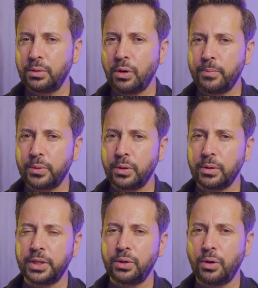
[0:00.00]

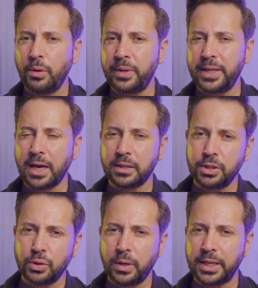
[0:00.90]
GoPro Hero 11
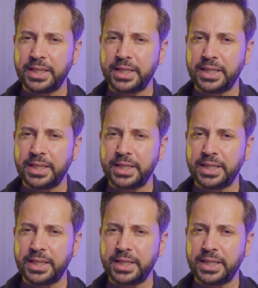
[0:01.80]
yaklaşık olarak